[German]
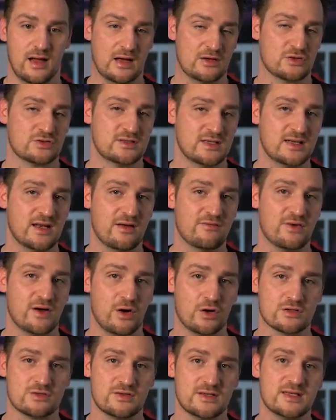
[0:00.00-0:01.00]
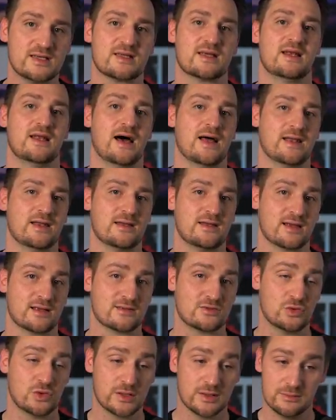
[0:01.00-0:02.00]
also sehen einfach aus wie nicht geladene
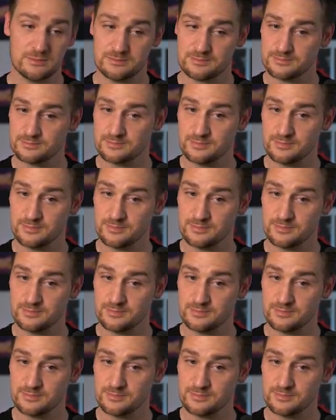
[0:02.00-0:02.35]
Texturen.